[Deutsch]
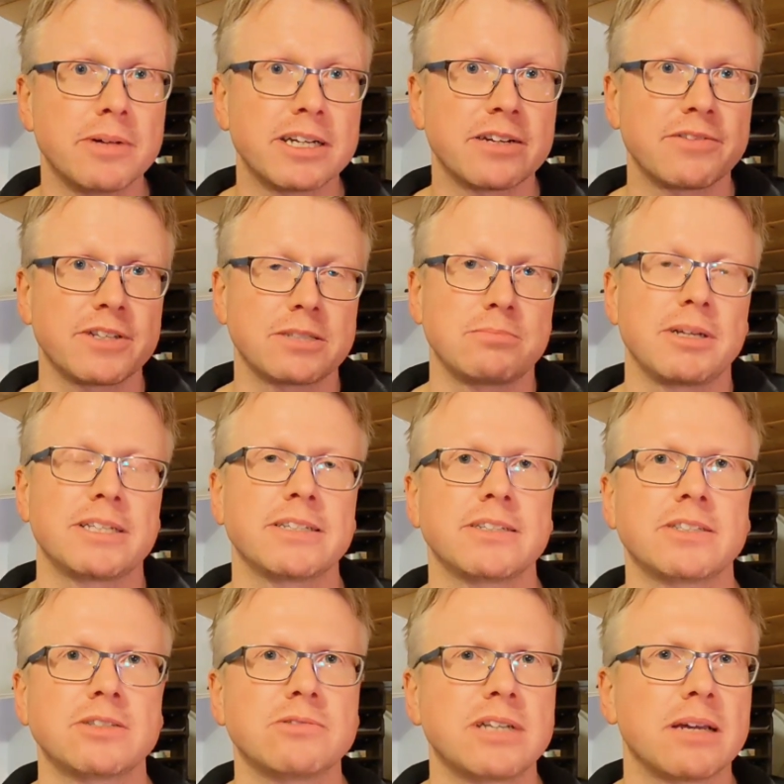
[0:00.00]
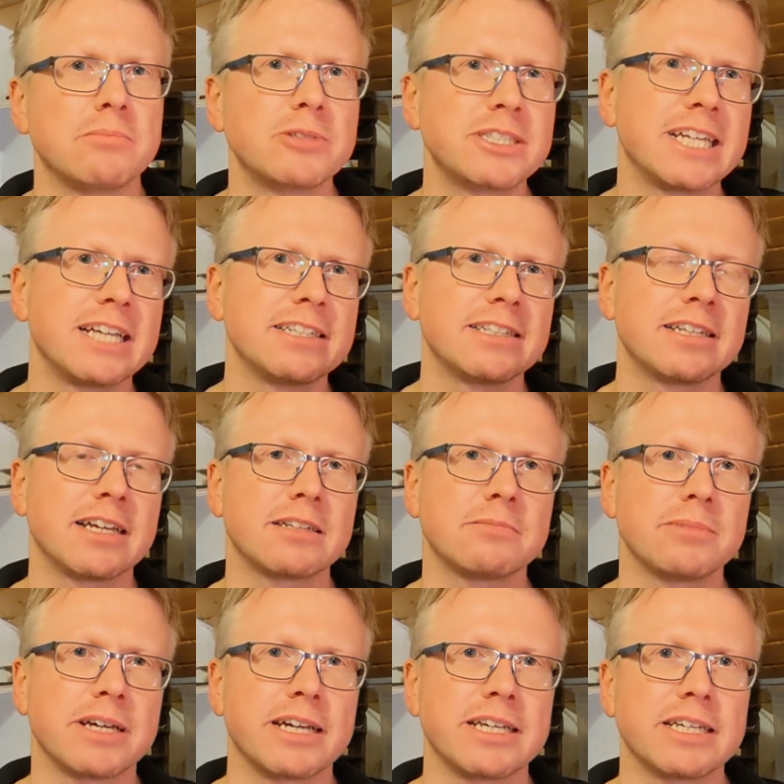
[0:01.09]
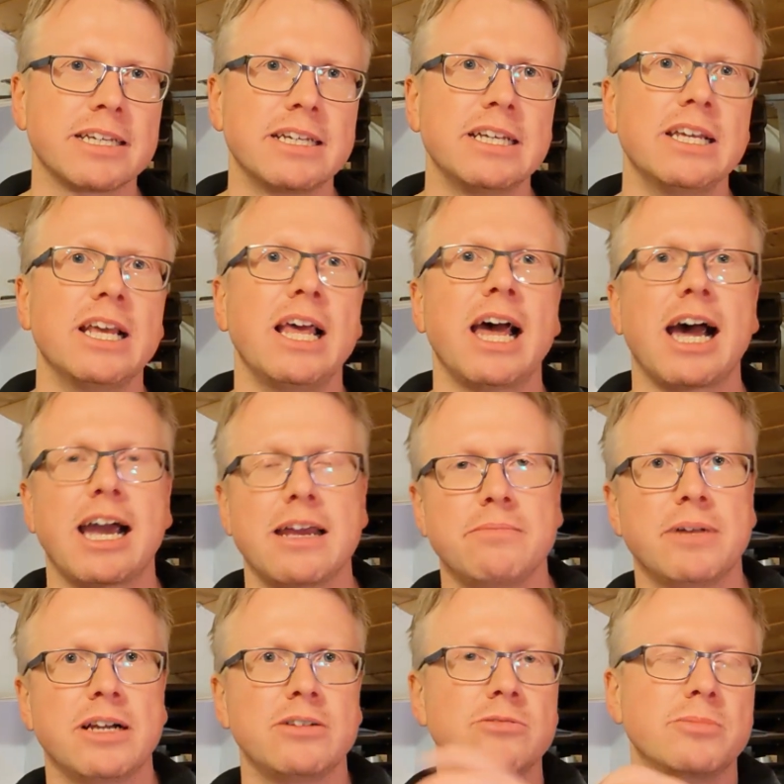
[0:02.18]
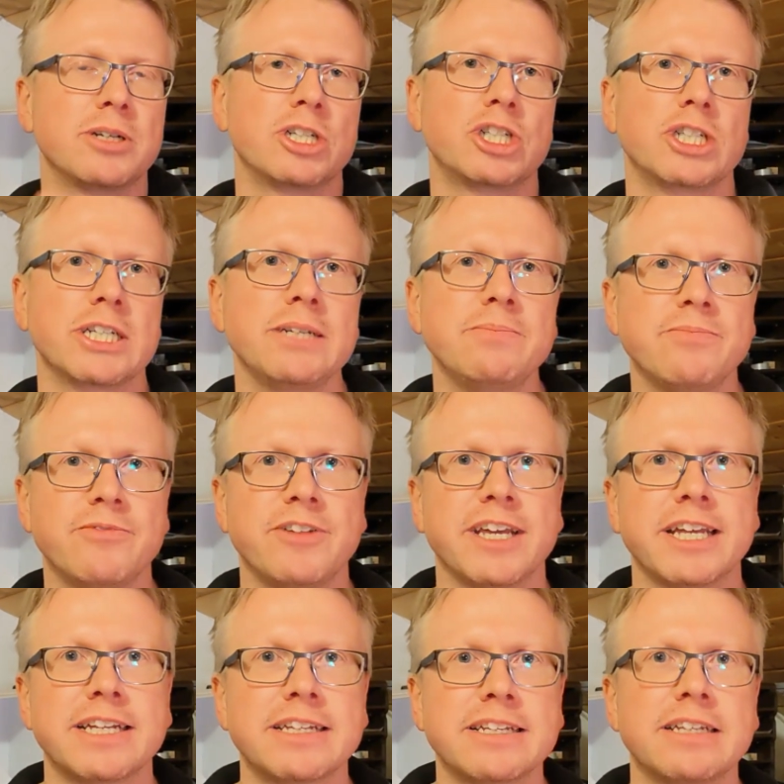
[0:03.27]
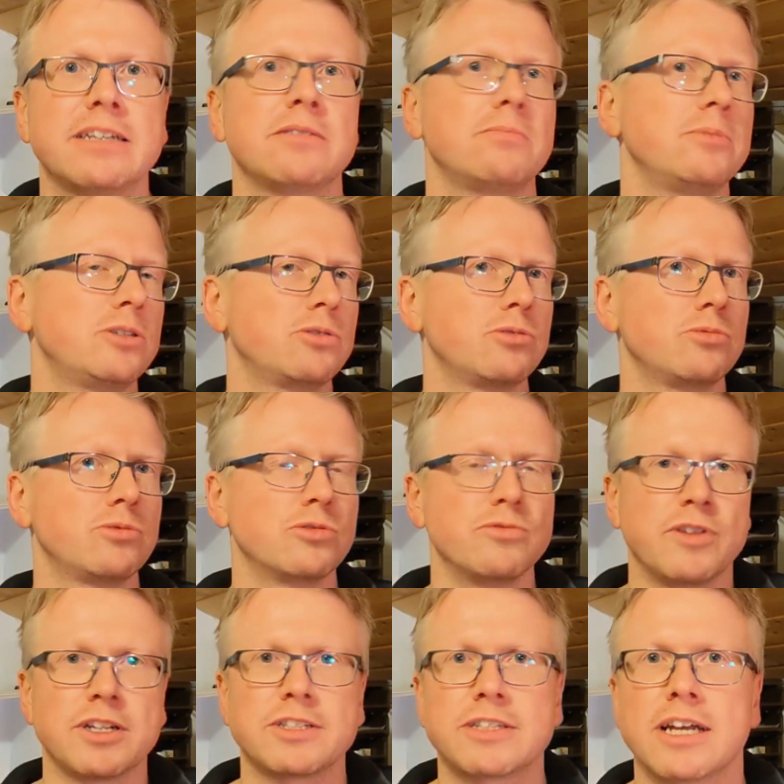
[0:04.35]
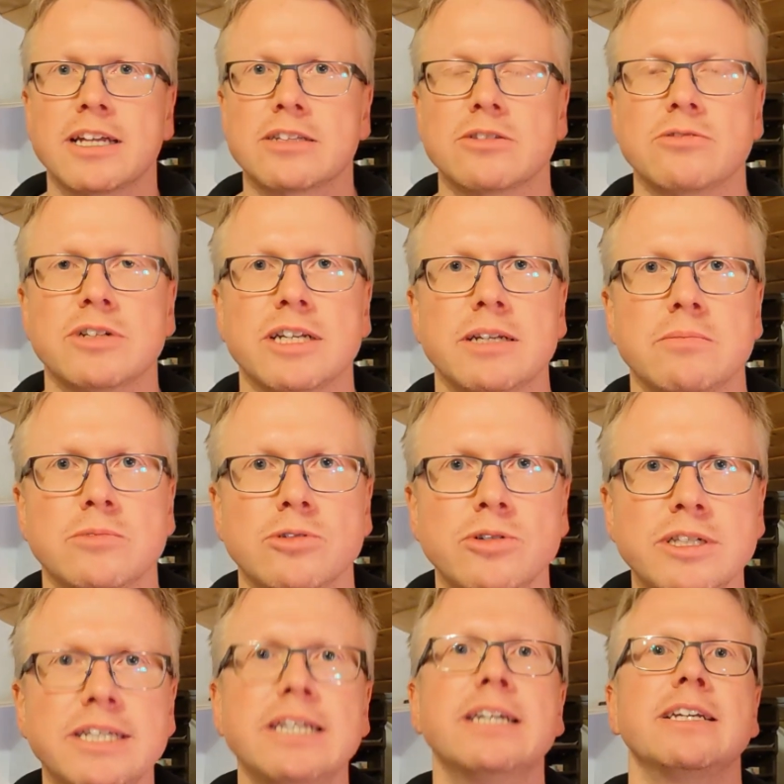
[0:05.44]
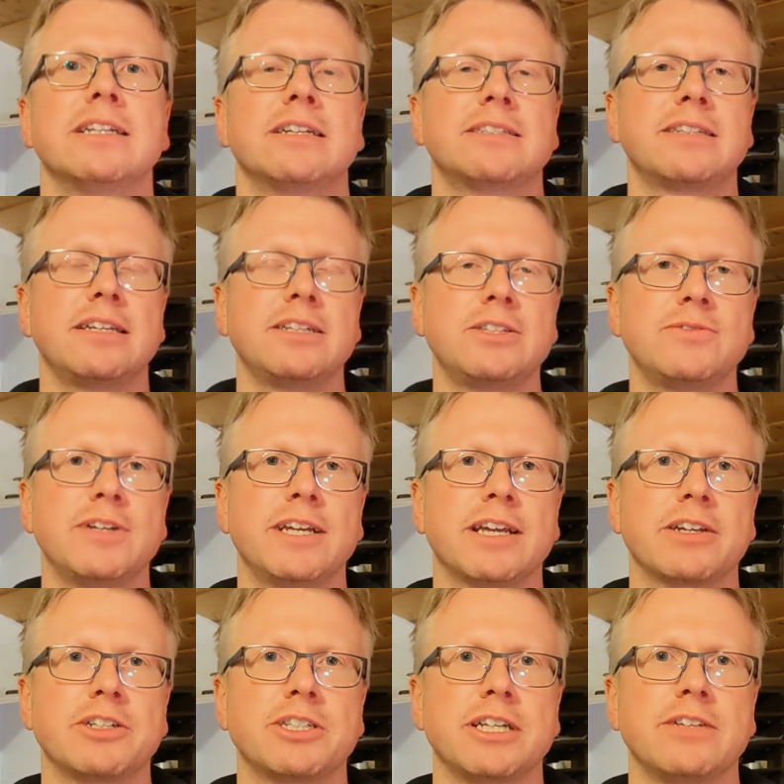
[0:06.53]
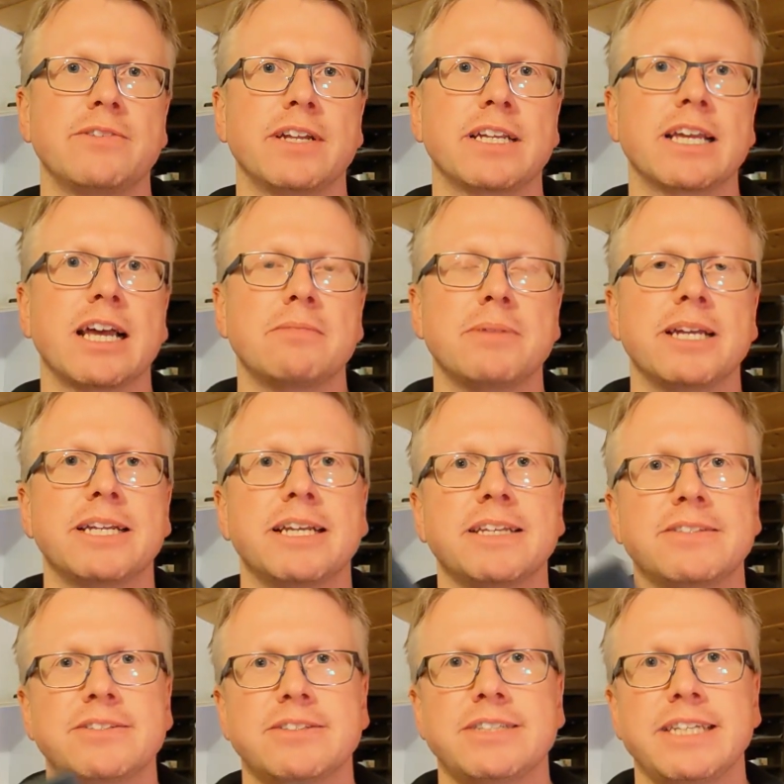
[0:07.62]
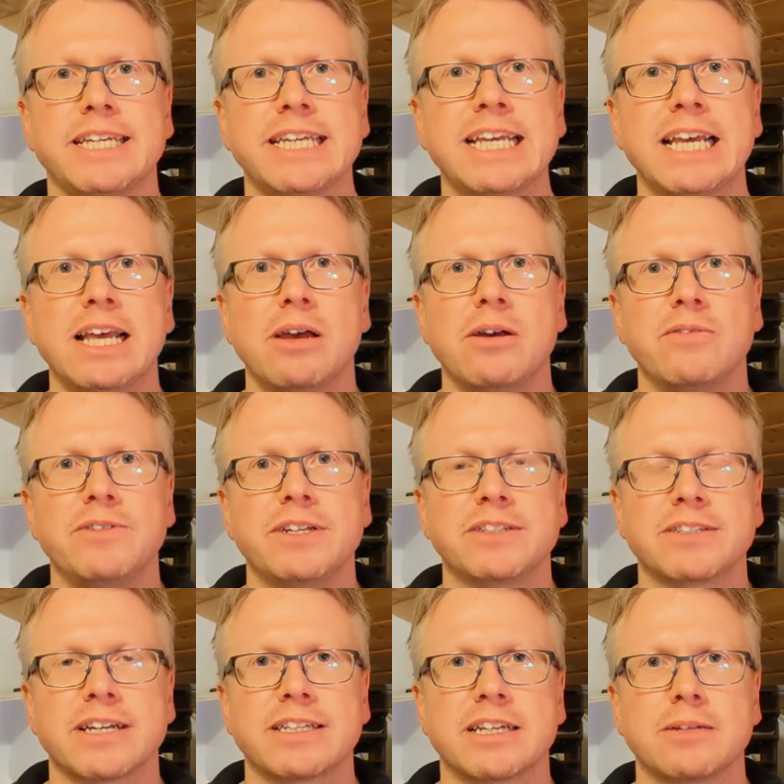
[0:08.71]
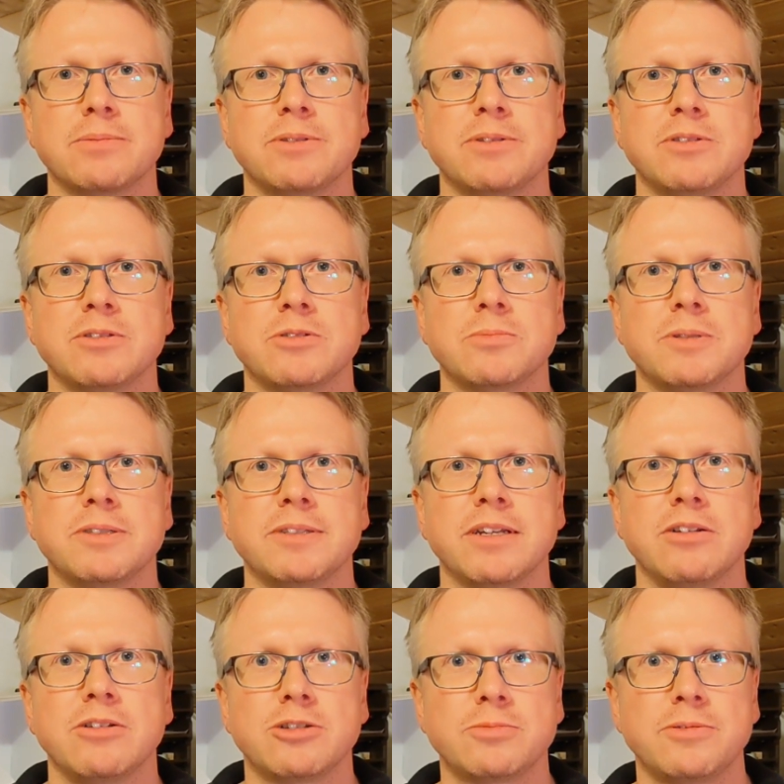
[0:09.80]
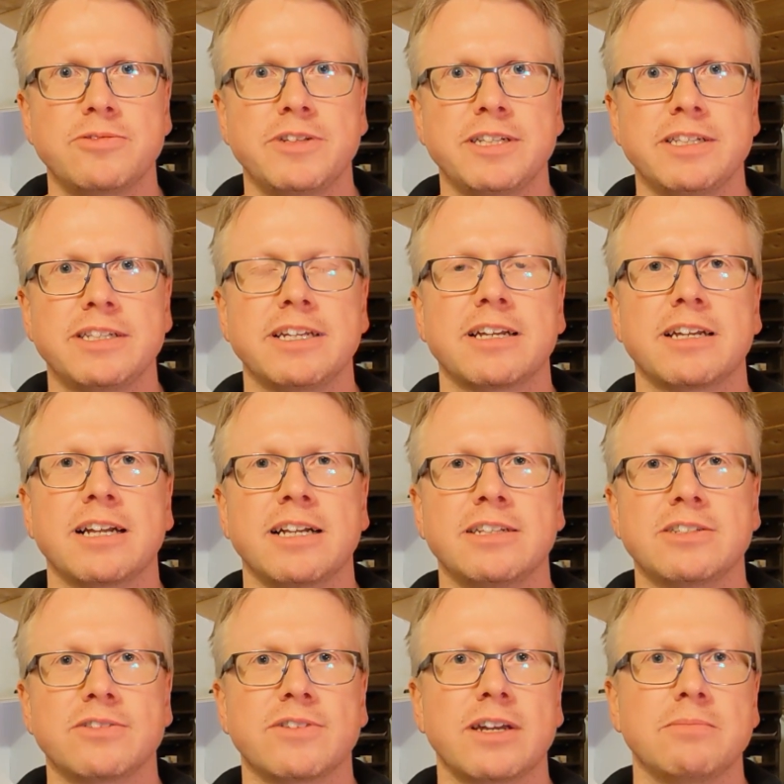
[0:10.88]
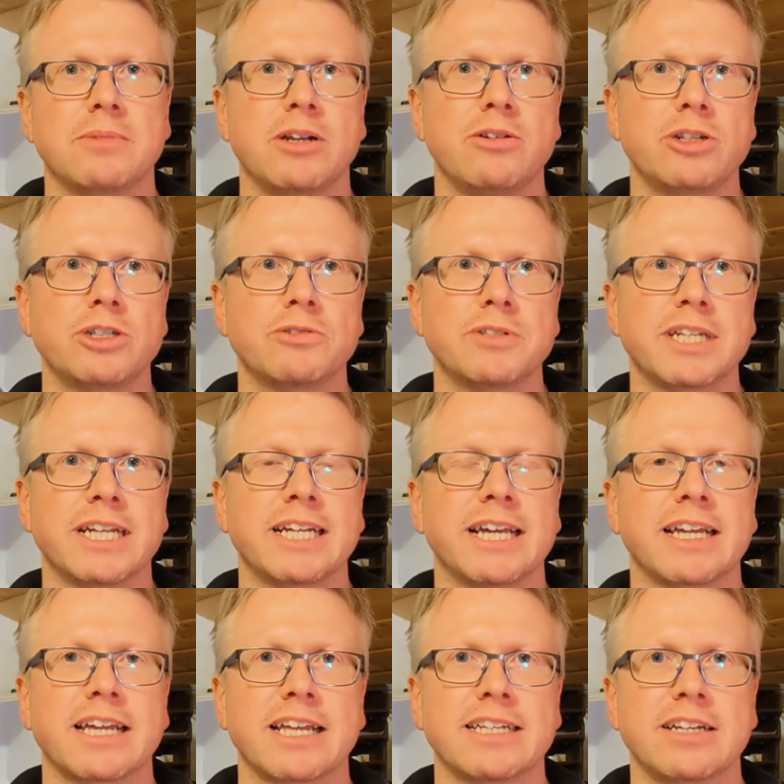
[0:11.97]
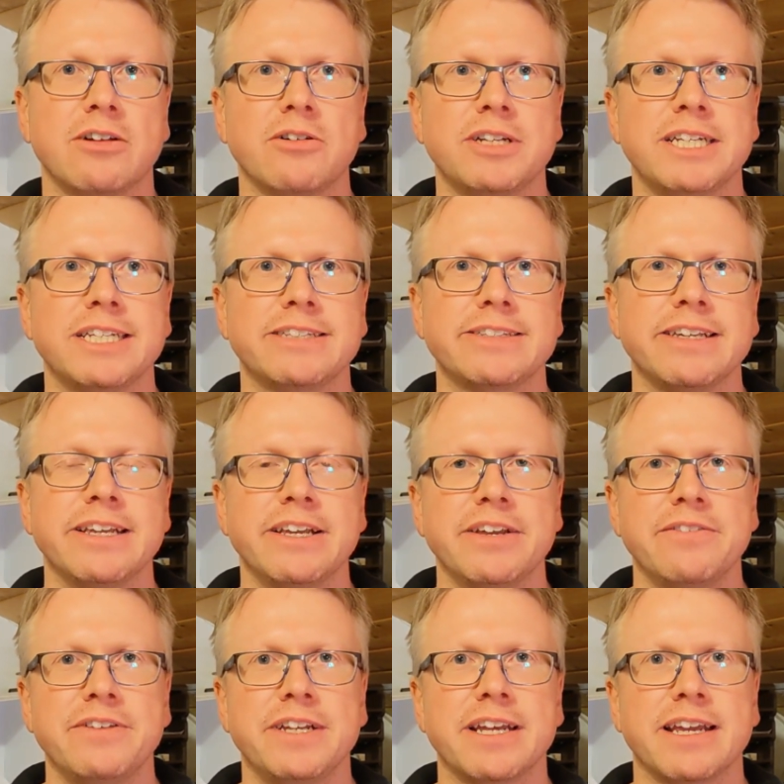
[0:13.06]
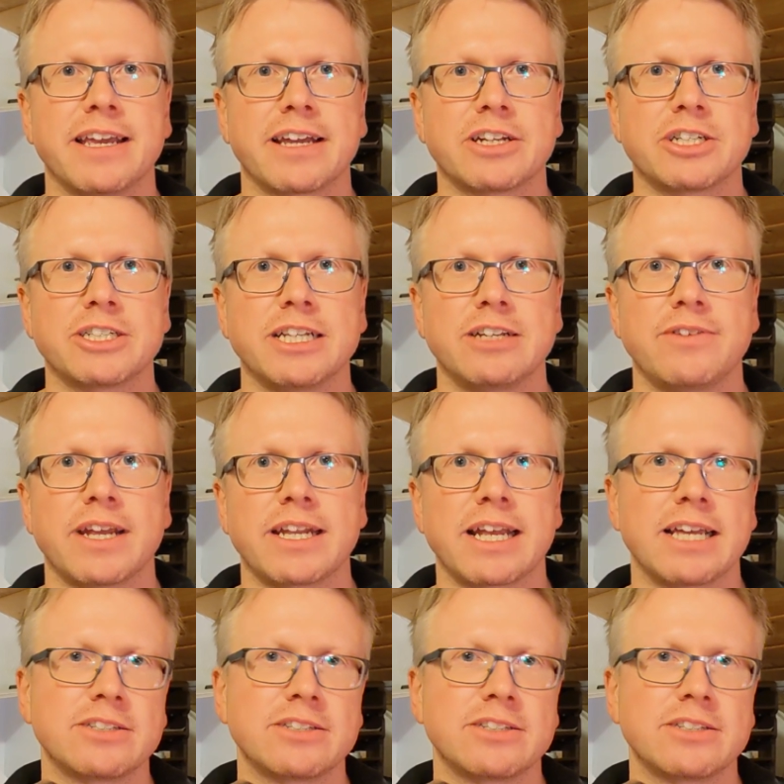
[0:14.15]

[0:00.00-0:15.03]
Bei einer Festplatte ist es so, da müssen alle Datenbereiche einmal überschrieben werden mit Zufallsdaten oder eben Nullen, dass da nichts wiederhergestellt werden kann. Bei einer SSD, wie gesagt, da gibt es diesen speziellen Löschbefehl, der dann alles auf einmal löscht und danach kann dann auch nichts wiederhergestellt werden.